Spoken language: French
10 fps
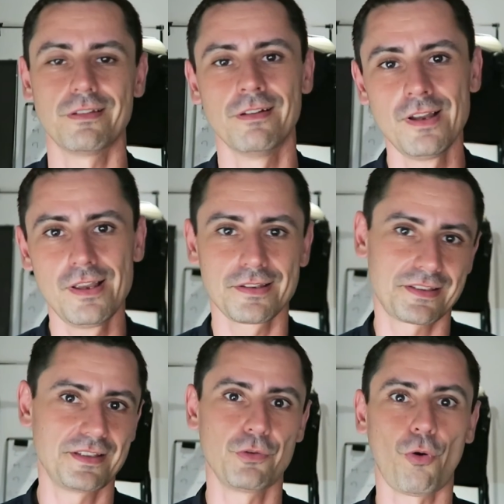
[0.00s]

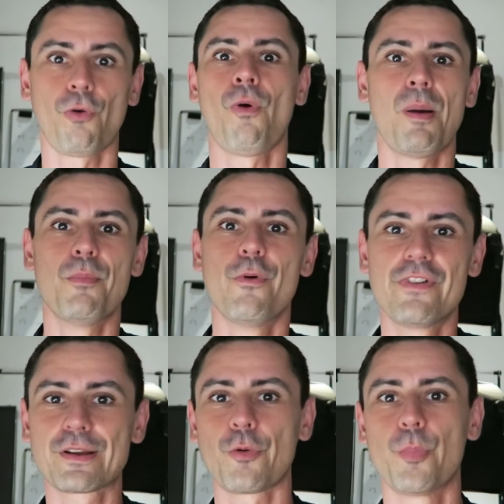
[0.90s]
euh, auront un
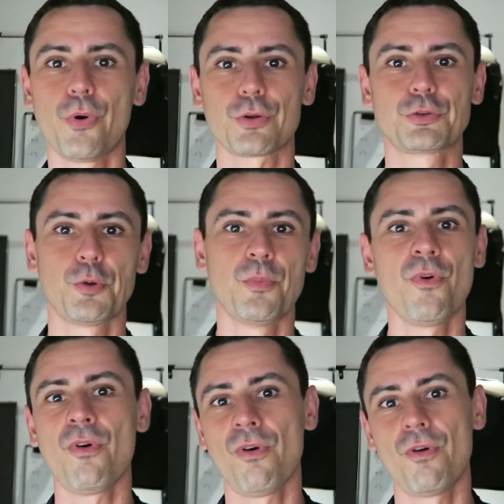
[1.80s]
mauvais
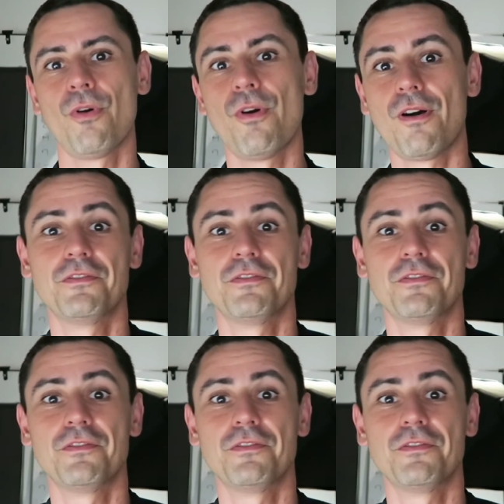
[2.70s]
comportement euh,